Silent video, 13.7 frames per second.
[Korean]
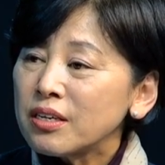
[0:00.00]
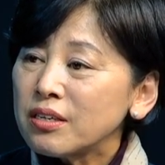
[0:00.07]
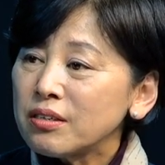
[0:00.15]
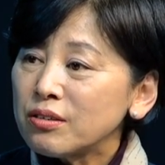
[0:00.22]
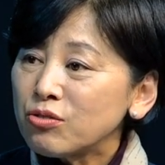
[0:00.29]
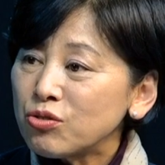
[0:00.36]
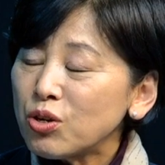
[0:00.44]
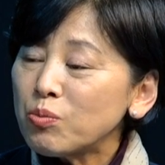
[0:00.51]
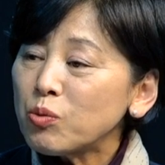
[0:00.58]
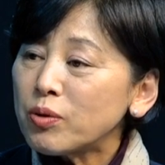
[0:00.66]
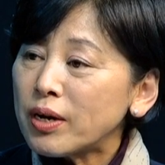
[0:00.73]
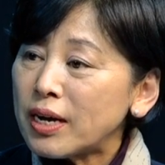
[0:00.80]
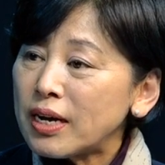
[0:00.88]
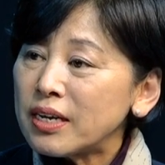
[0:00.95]
그
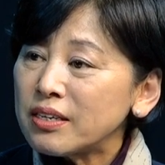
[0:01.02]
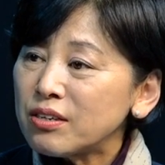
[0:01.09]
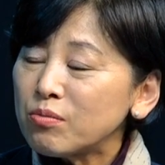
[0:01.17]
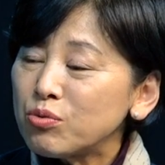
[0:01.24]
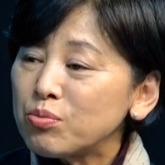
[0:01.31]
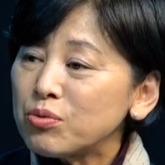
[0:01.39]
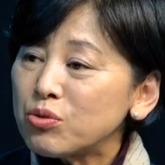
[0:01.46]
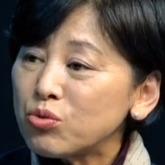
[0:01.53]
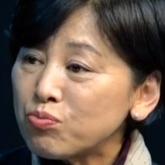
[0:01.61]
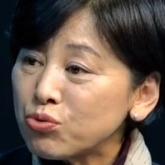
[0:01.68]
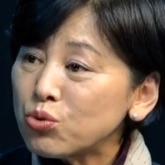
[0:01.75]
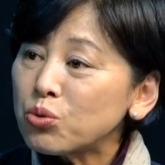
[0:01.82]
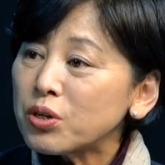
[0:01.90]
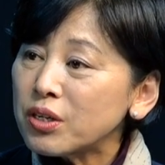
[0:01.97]
수렴과 이런 부분들 좀
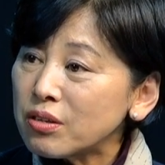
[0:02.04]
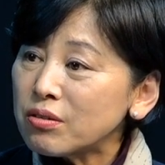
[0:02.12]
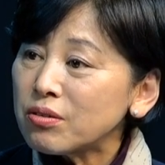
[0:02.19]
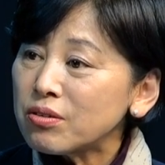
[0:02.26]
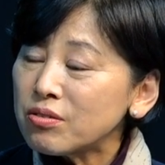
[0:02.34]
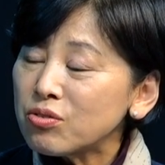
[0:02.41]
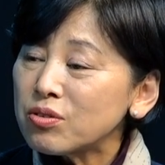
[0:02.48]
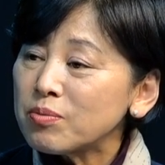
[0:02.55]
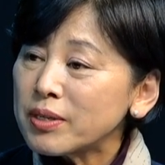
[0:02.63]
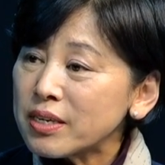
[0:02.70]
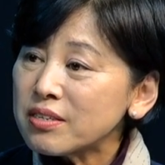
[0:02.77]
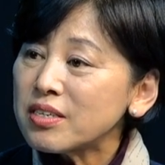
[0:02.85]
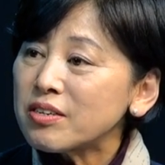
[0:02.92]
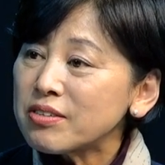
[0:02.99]
부족했던 것은 저는
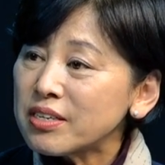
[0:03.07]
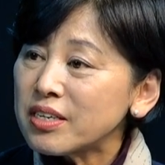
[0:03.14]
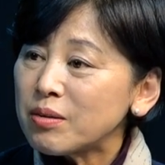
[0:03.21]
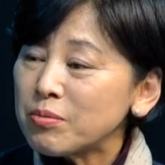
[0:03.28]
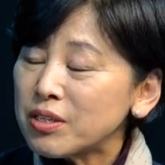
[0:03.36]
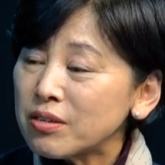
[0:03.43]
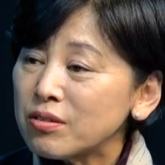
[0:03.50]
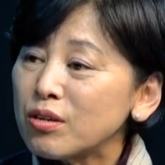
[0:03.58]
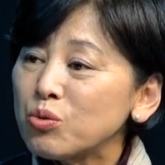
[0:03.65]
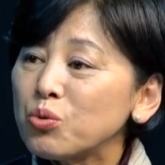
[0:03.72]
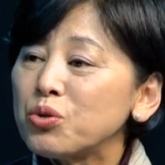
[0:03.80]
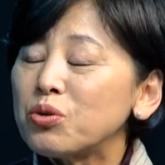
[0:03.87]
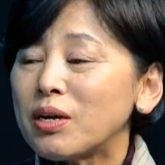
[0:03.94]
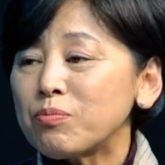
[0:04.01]
사실이라고 생각합니다. 그런 음.
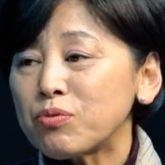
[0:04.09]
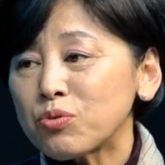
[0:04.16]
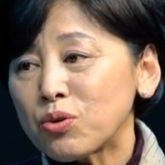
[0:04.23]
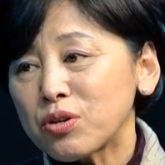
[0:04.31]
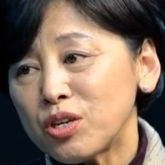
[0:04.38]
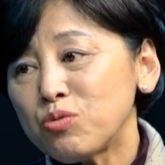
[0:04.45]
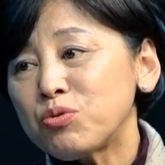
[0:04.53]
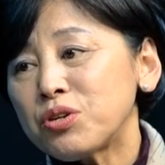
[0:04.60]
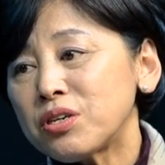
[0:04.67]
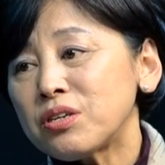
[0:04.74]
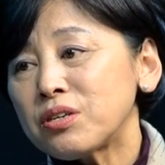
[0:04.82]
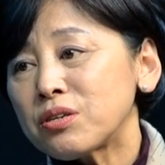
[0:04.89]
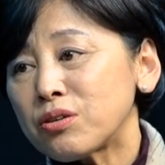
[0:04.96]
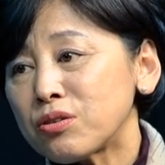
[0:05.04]
노력을 앞으로 더 기울일